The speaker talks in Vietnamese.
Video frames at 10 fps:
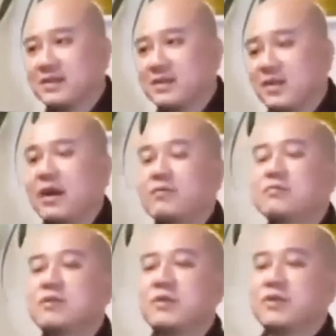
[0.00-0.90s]
Rồi
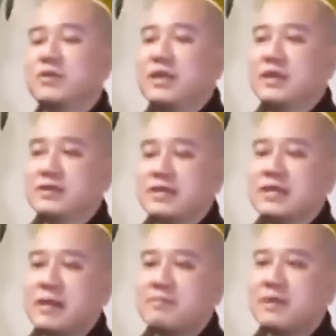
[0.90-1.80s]
không rồi rồi người ta
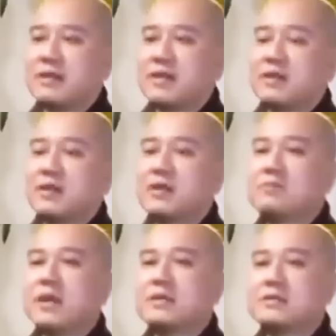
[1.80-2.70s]
gặp mình God
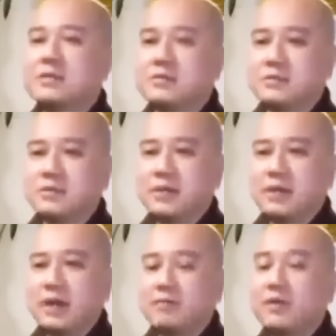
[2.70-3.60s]
bless you.
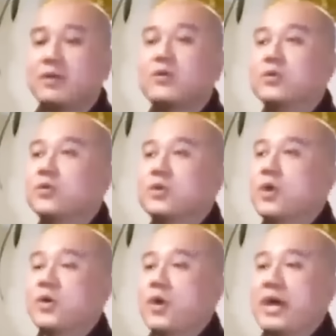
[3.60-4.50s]
Không là no no no
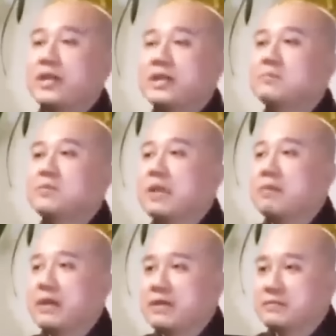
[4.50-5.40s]
no no I need
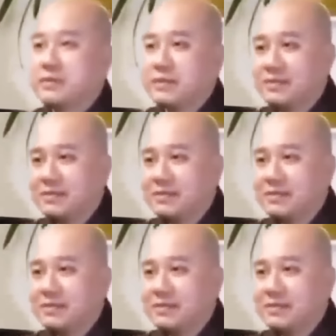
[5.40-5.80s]
Buddha bless me.